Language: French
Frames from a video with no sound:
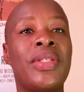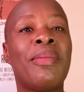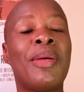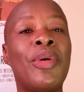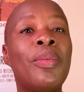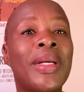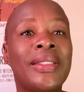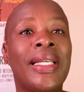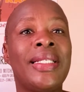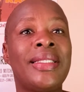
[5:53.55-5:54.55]
sa maman
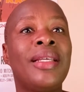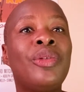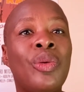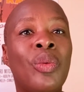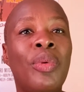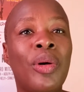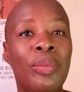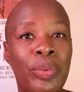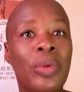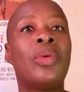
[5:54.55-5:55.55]
parce qu'elle essaye de
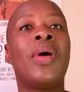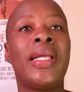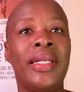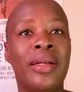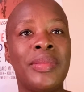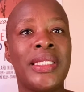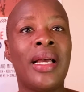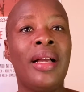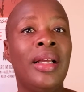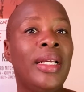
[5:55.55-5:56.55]
comprendre pourquoi elle est comme ça,